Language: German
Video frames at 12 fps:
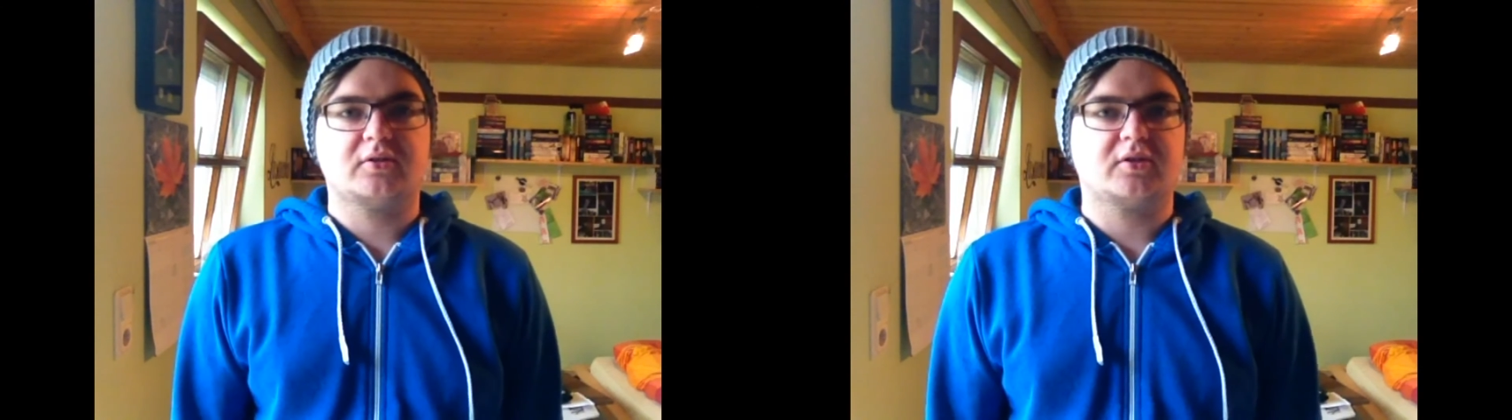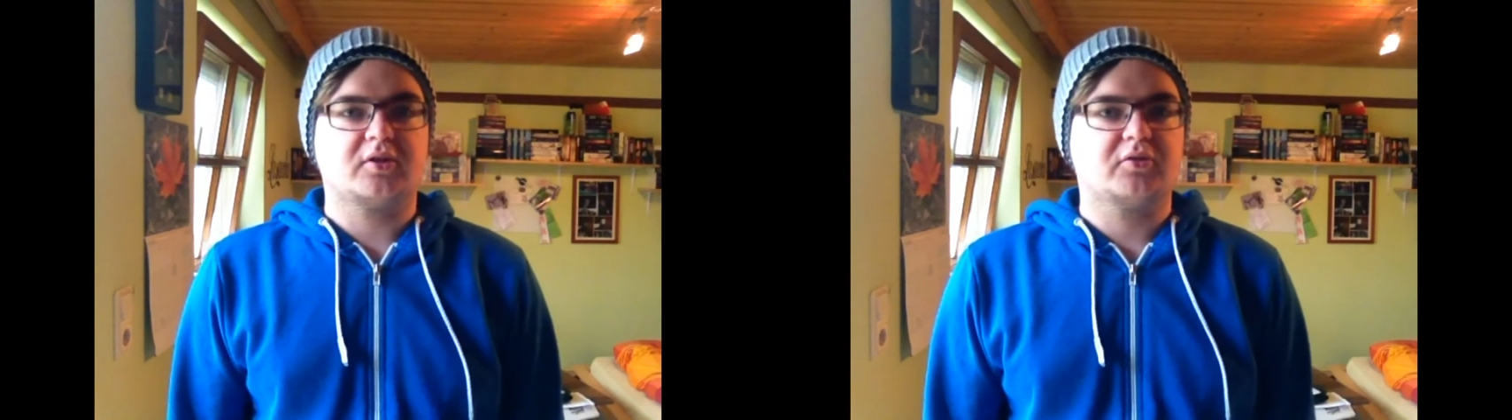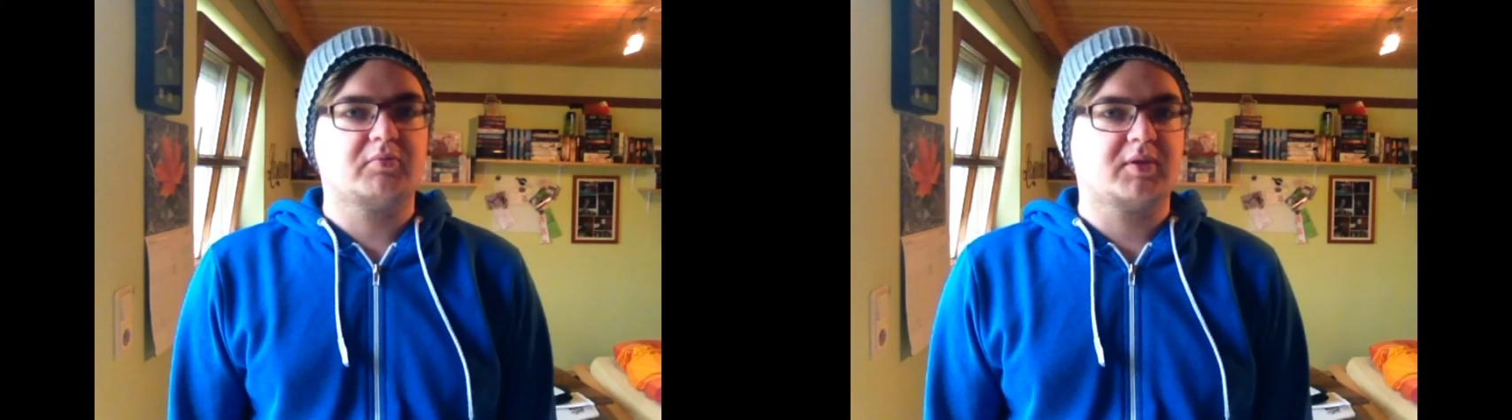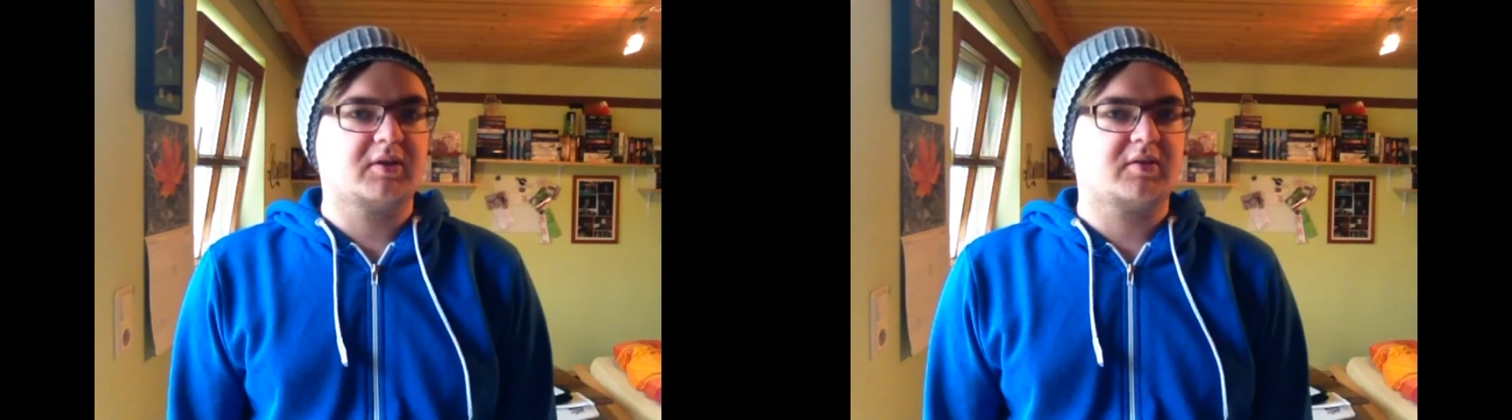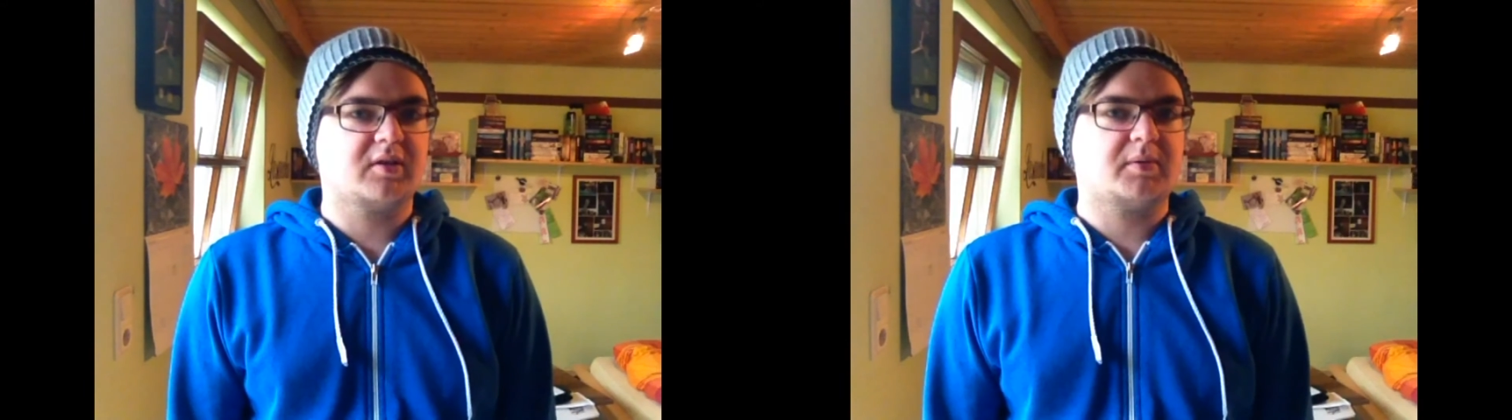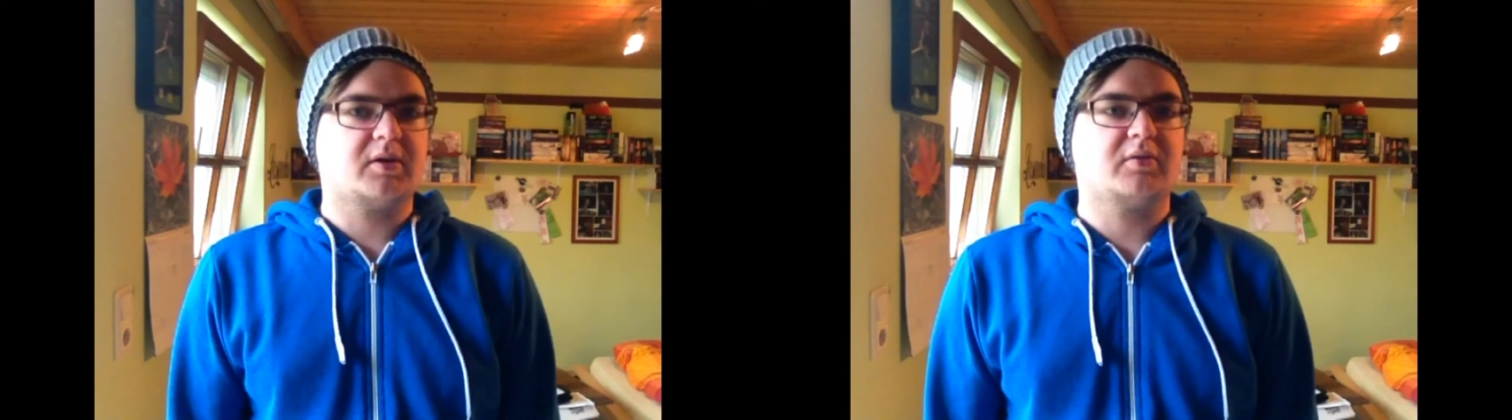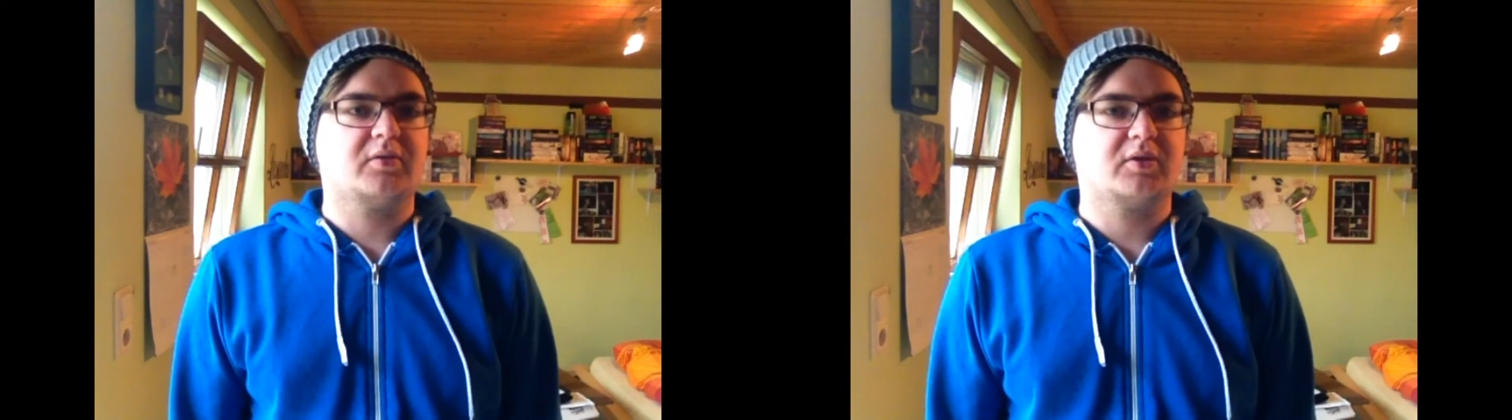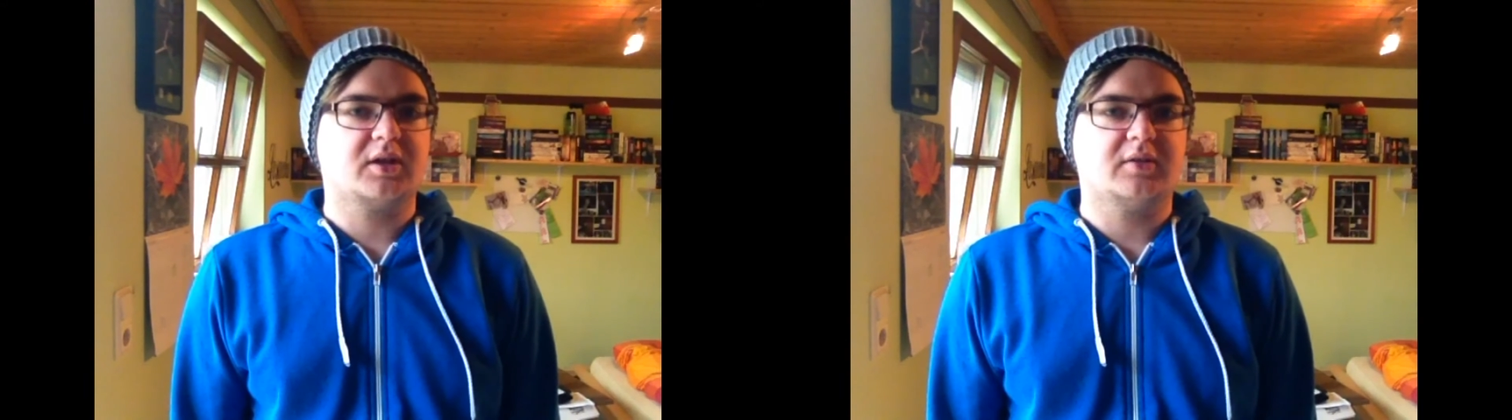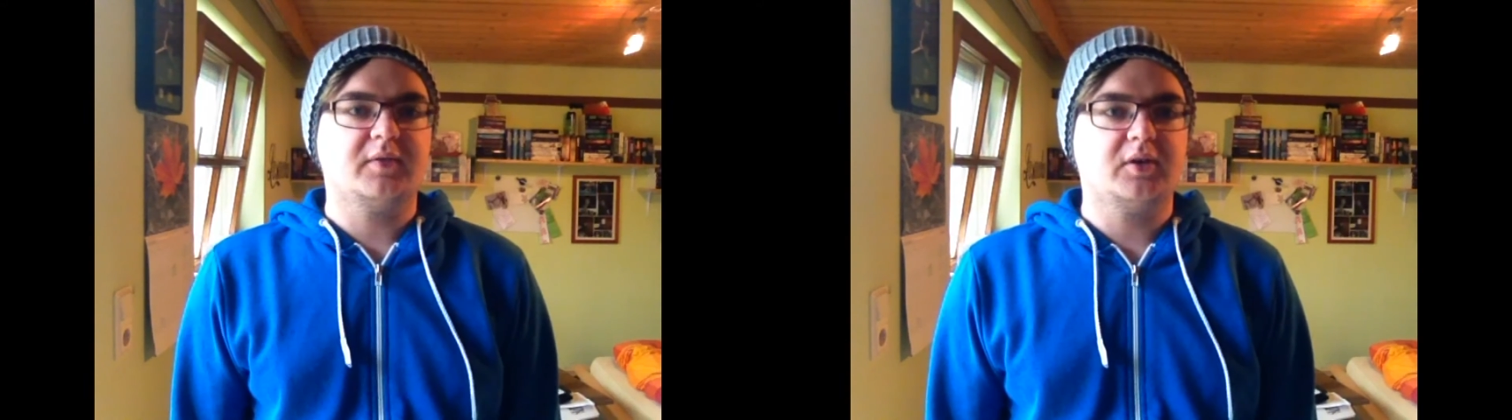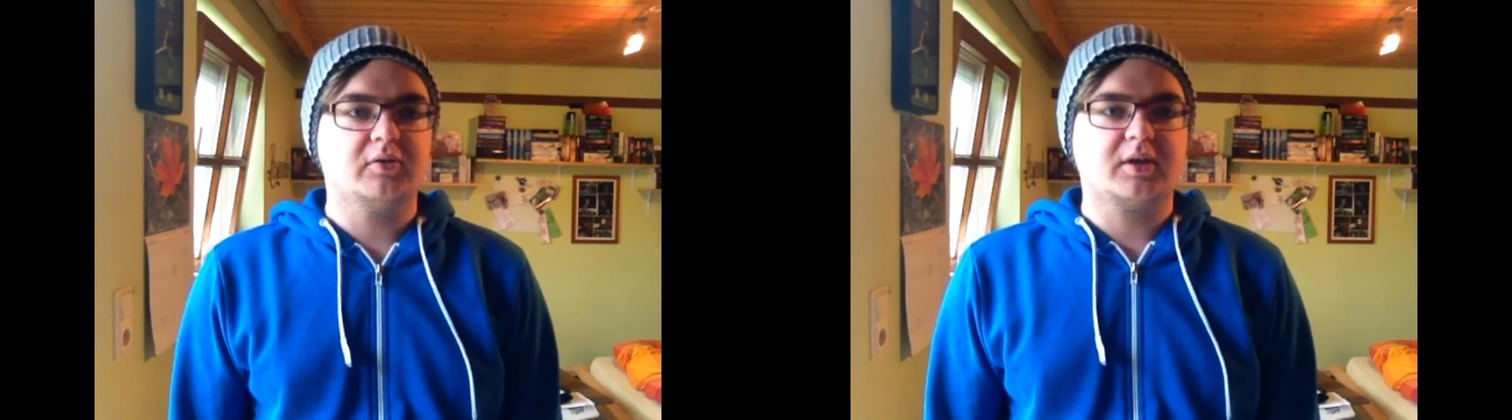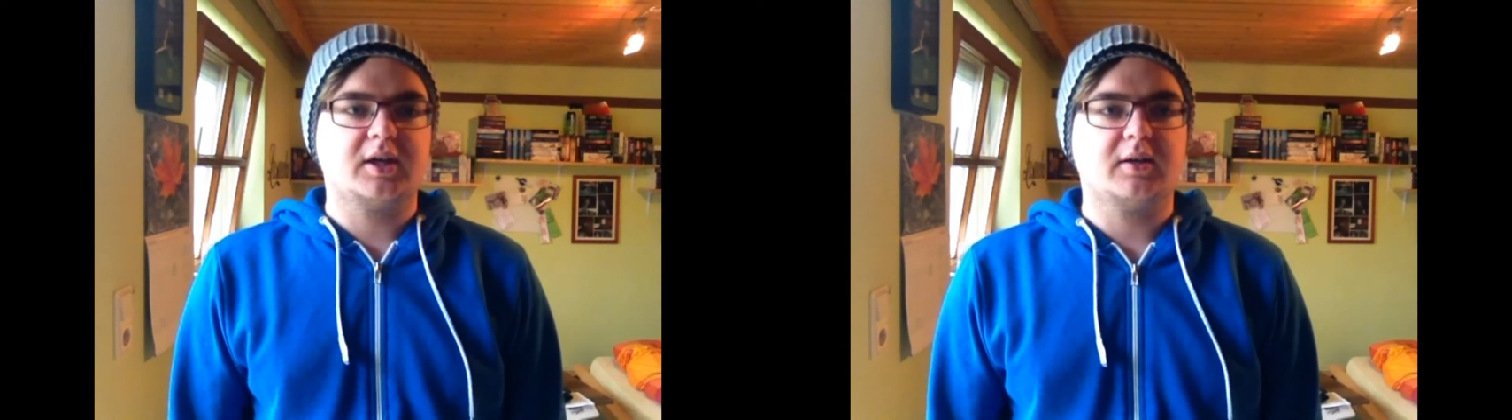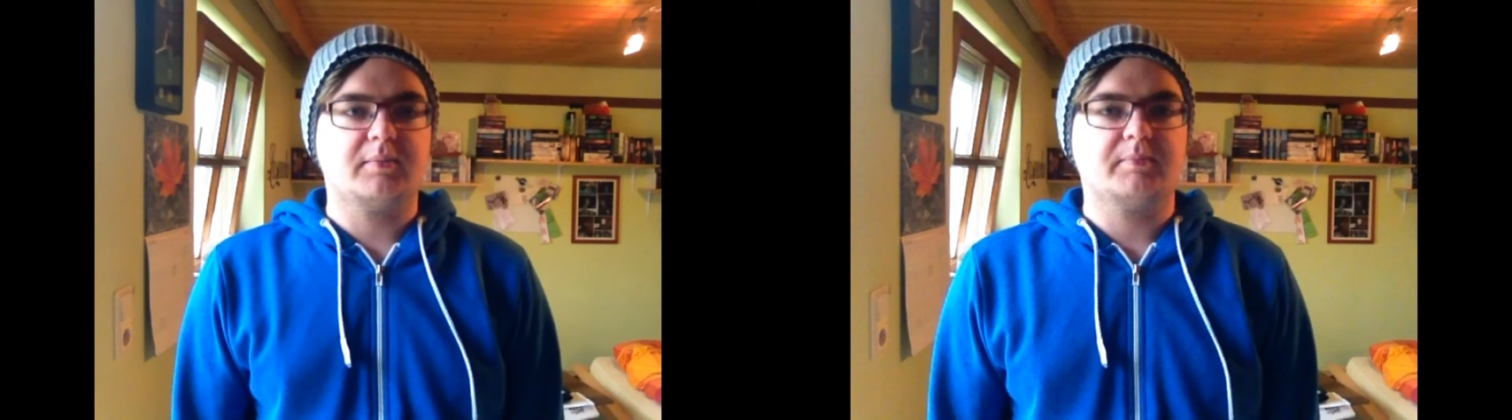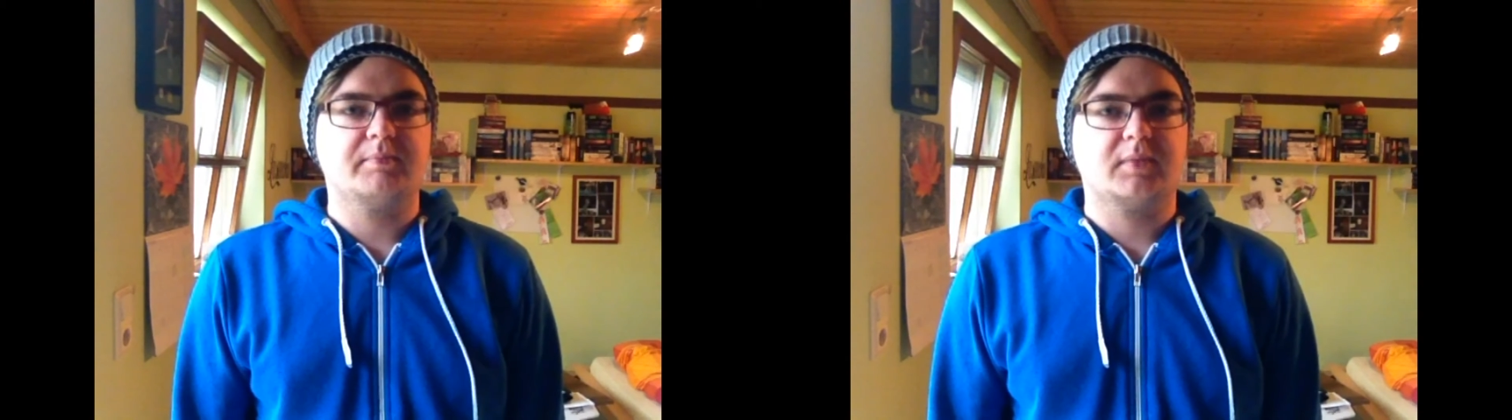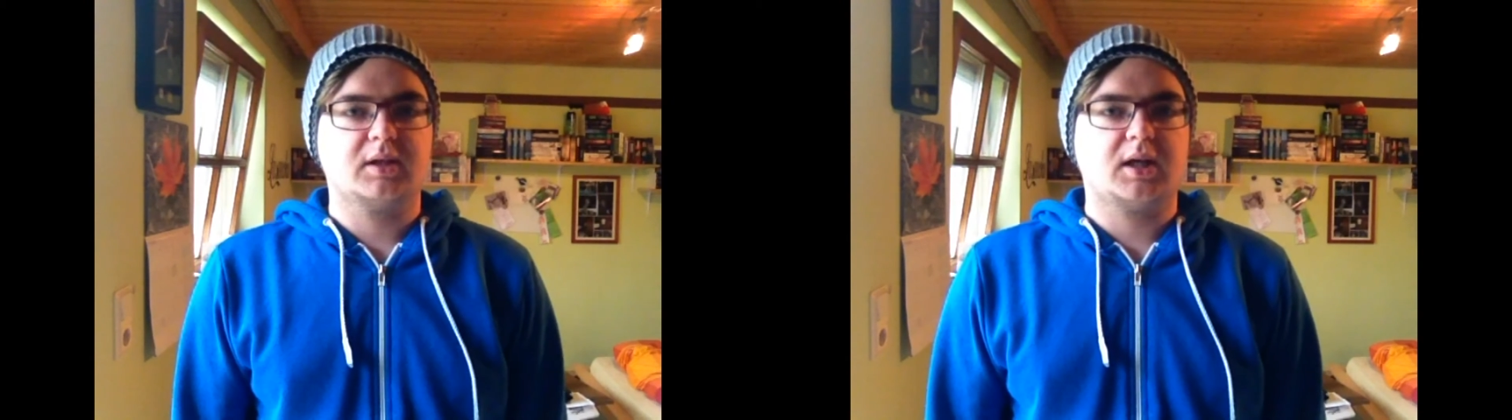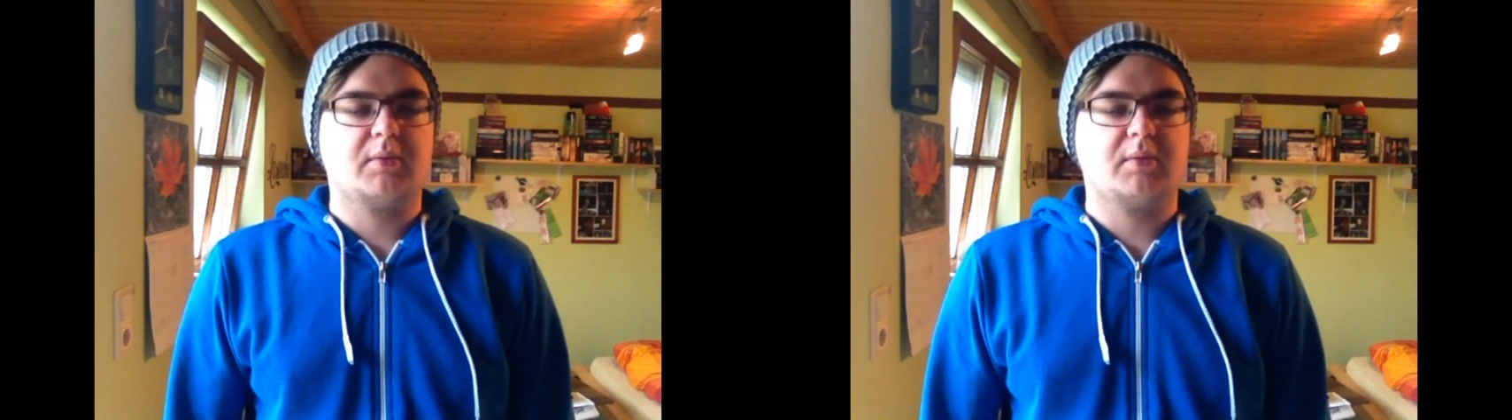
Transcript: und dazu wird es aber auch noch ein Video geben.